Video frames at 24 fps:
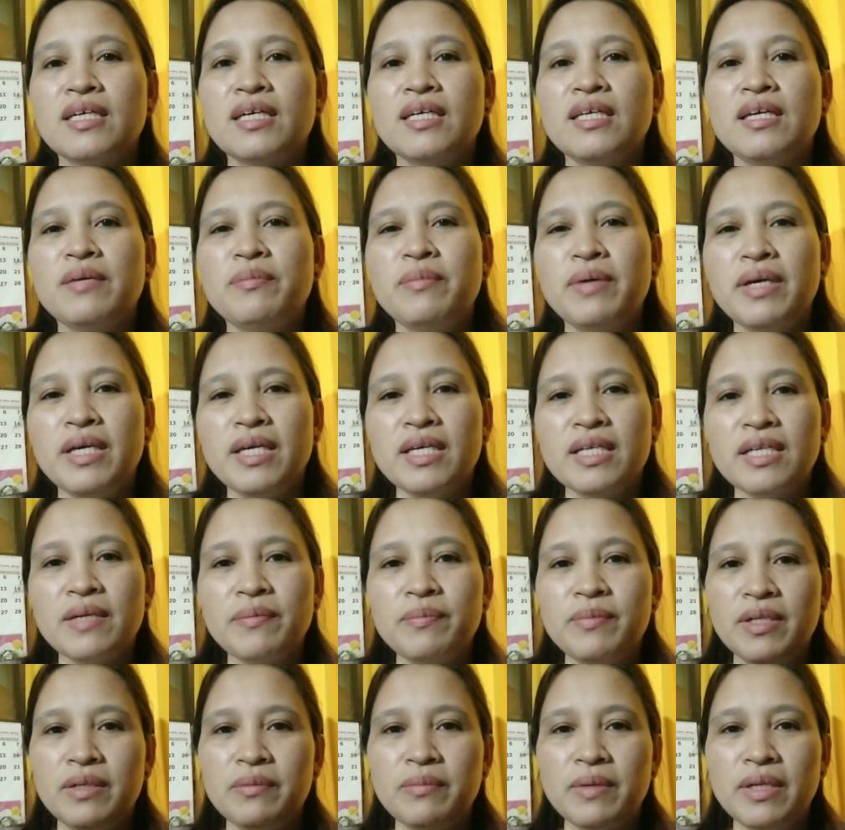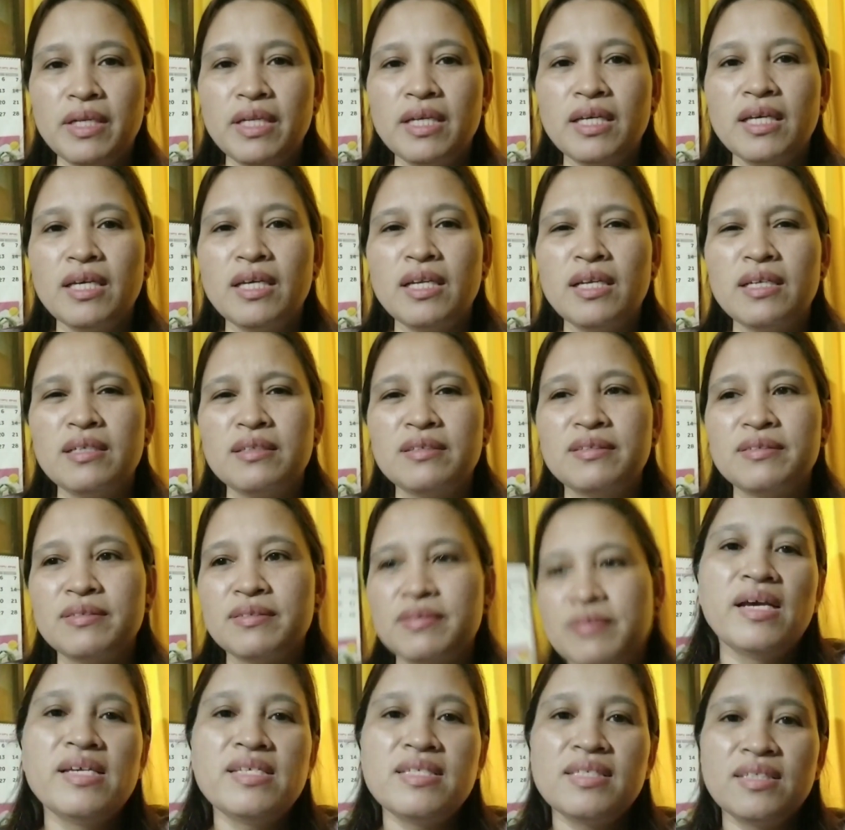Kaya mahirap din maningil
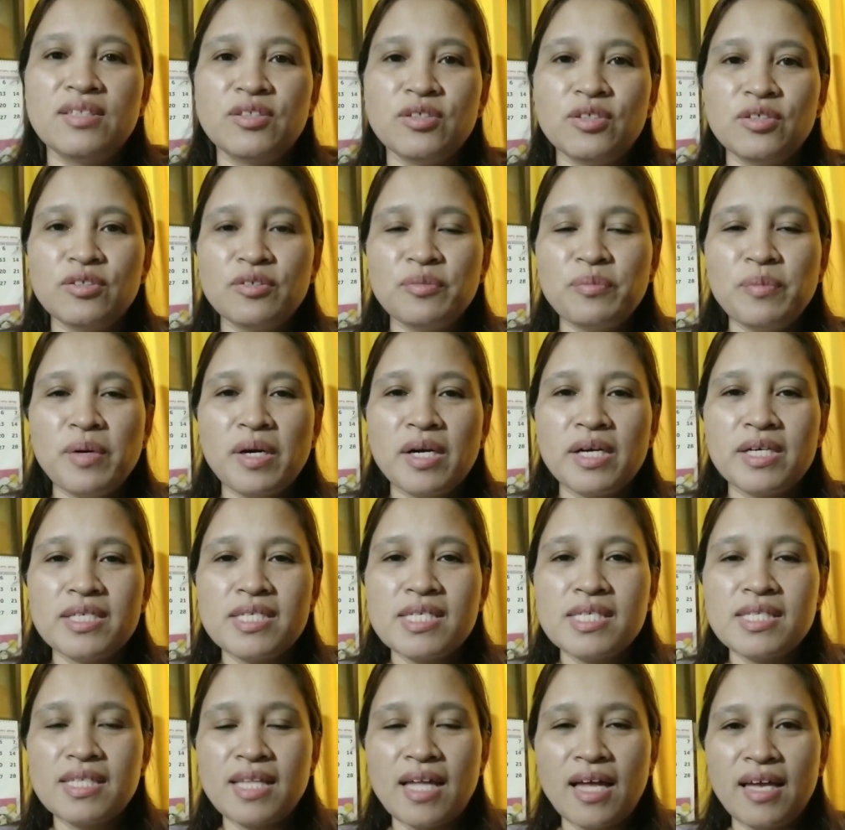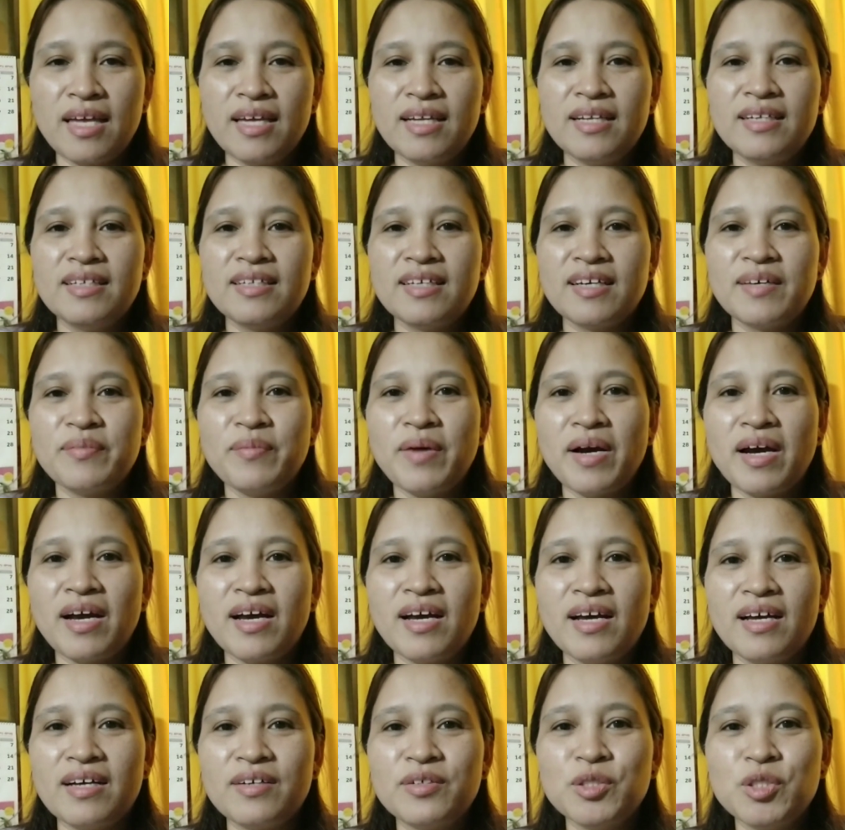Guys, ito yung mga style ng
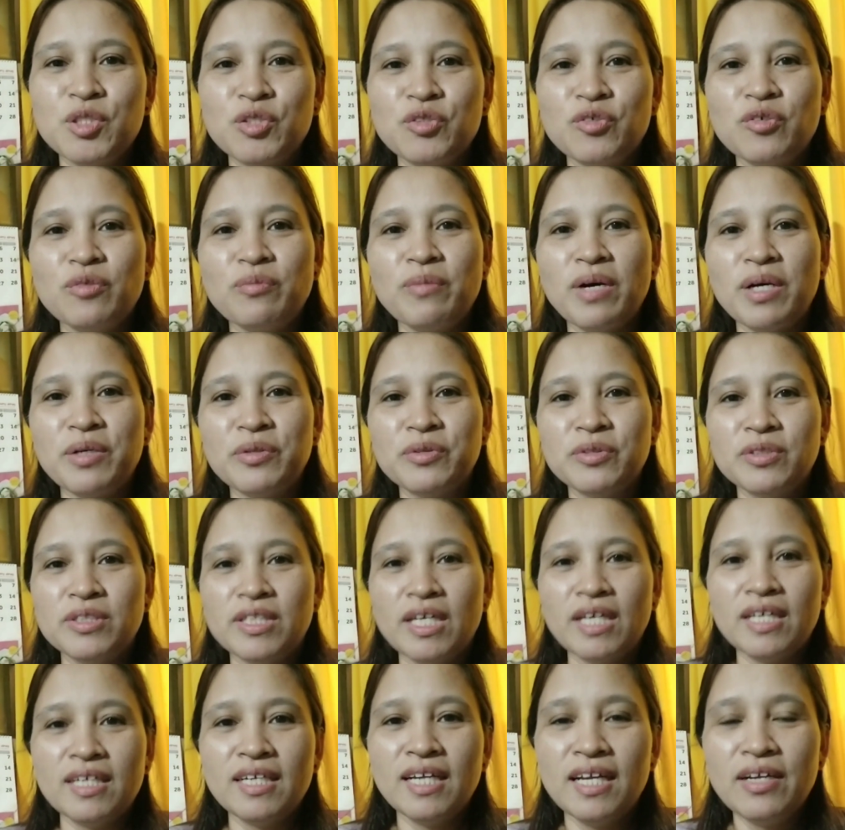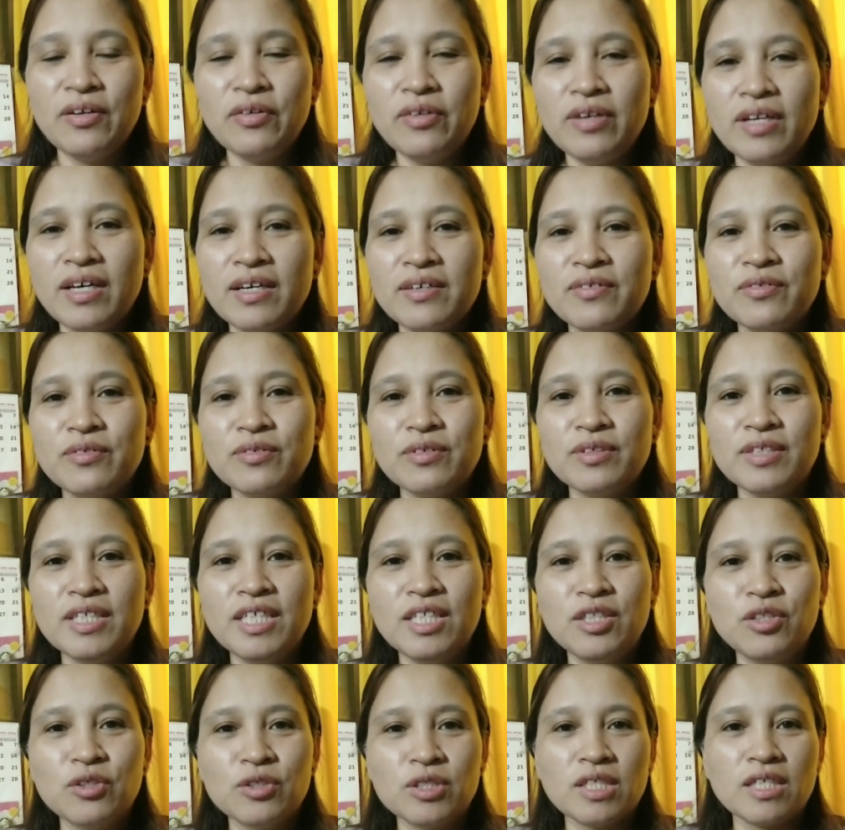mga gustong mangutang lalo na kung
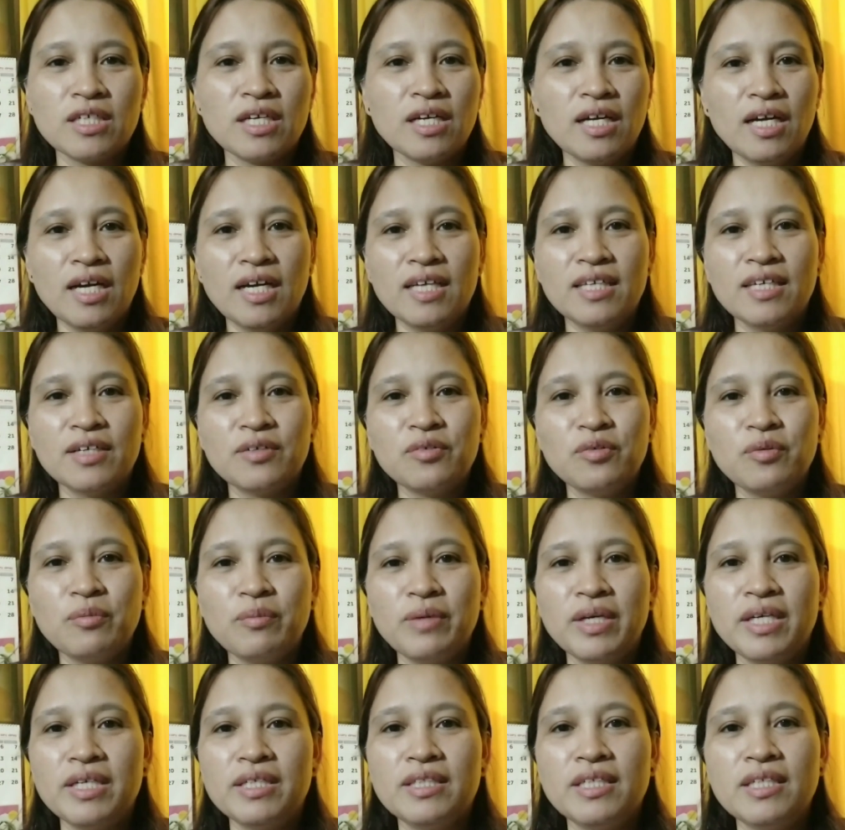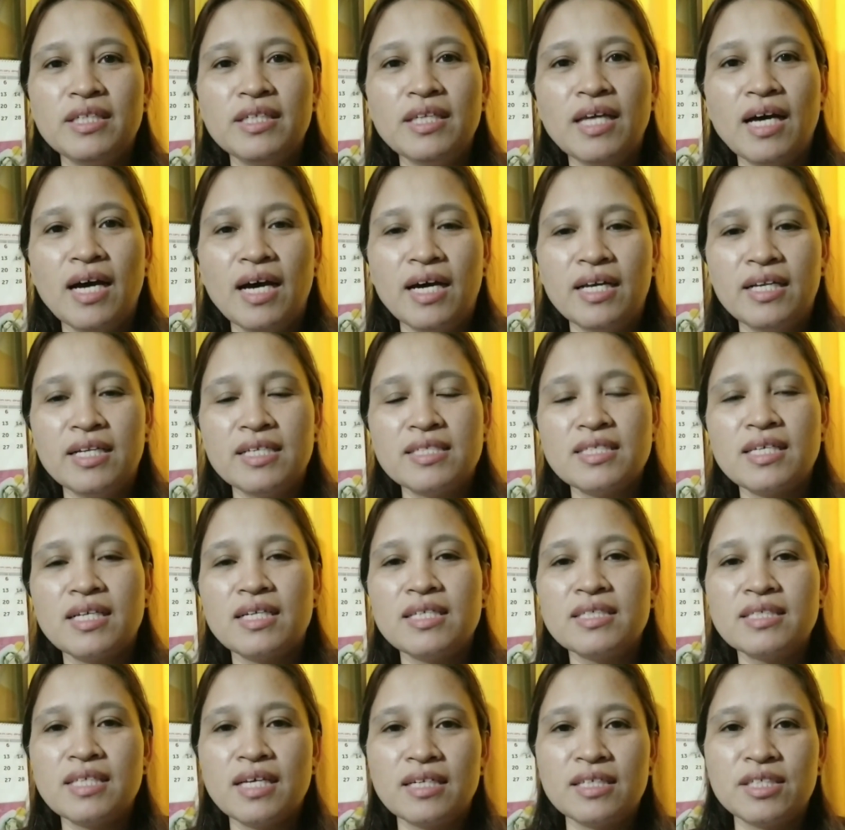dito sa Kagaya kung may tindahan na
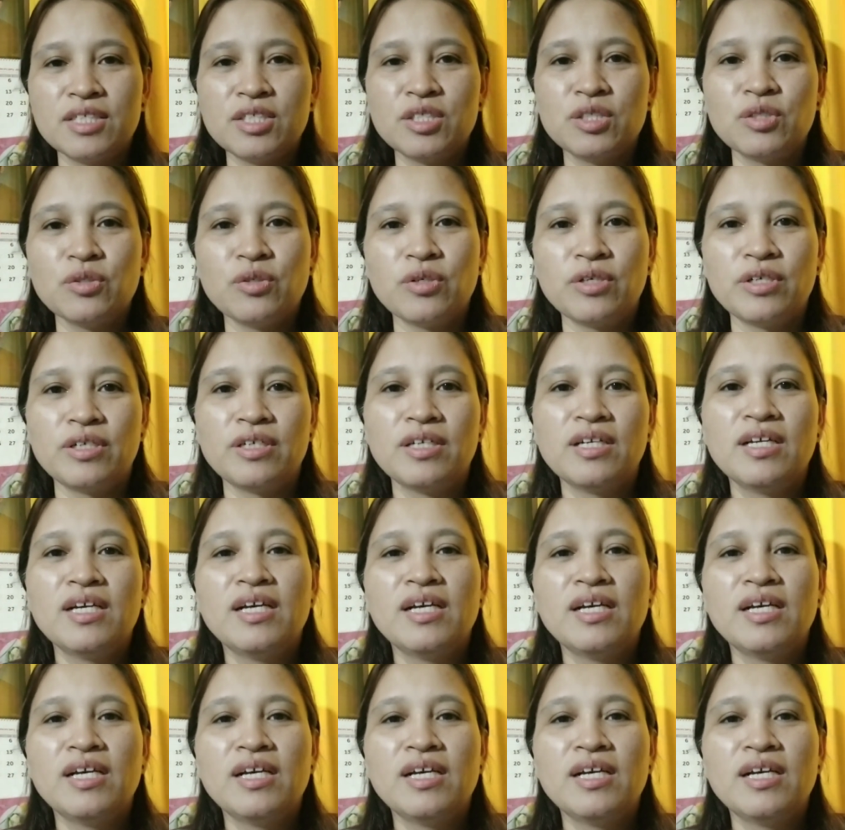sari-sari store.